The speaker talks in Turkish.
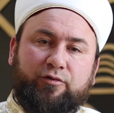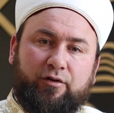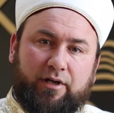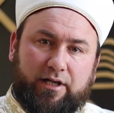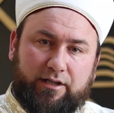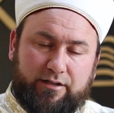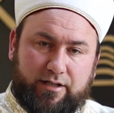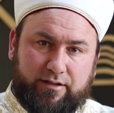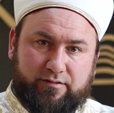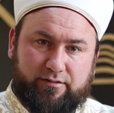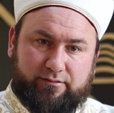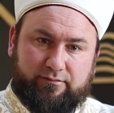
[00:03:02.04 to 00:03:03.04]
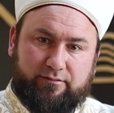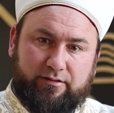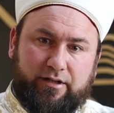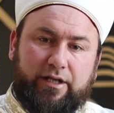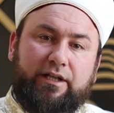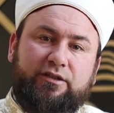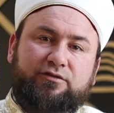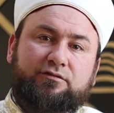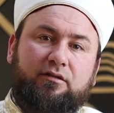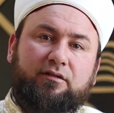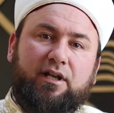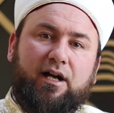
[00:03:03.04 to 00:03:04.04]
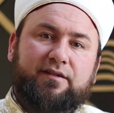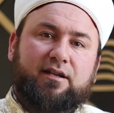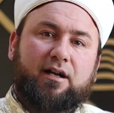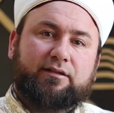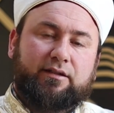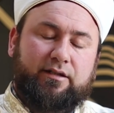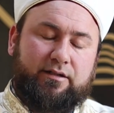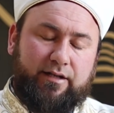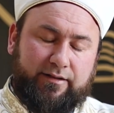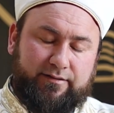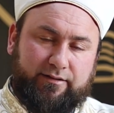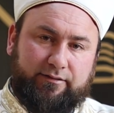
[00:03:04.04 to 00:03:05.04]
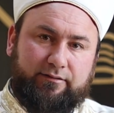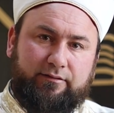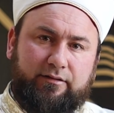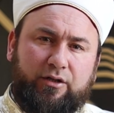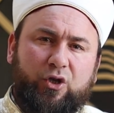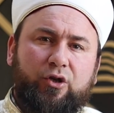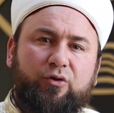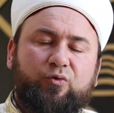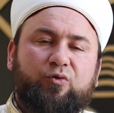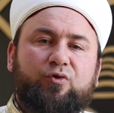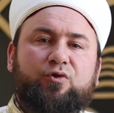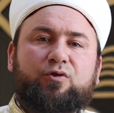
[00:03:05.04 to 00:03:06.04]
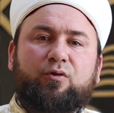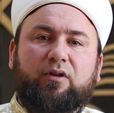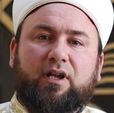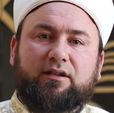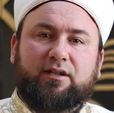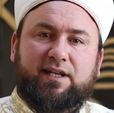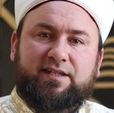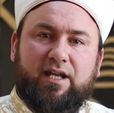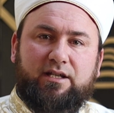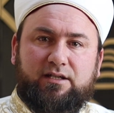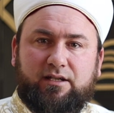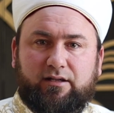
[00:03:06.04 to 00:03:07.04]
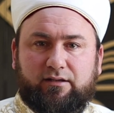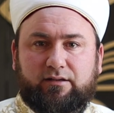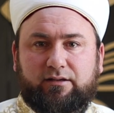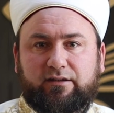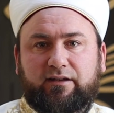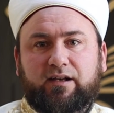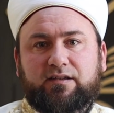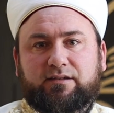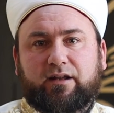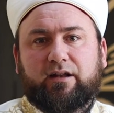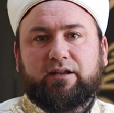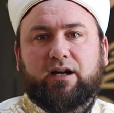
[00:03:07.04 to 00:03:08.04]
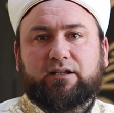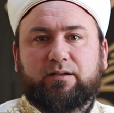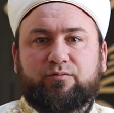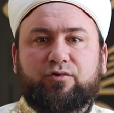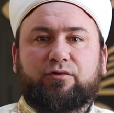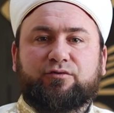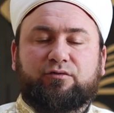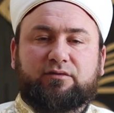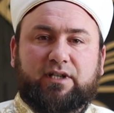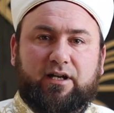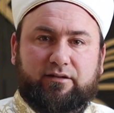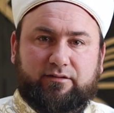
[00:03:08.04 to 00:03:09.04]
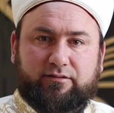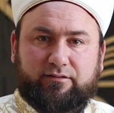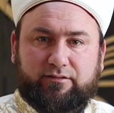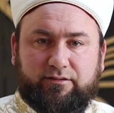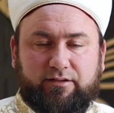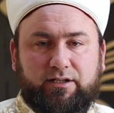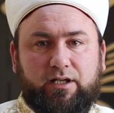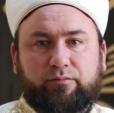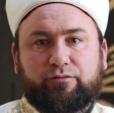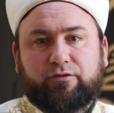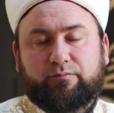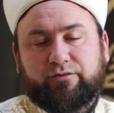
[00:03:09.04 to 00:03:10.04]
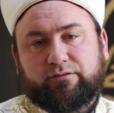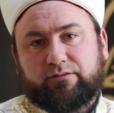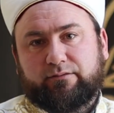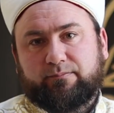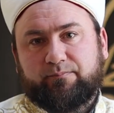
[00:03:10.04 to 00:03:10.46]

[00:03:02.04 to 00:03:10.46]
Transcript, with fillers: köle alacaksın, sonra azat edeceksin. Güçlü olanları seç ki sana yardımcı olsunlar.'' diye buyurmuştur.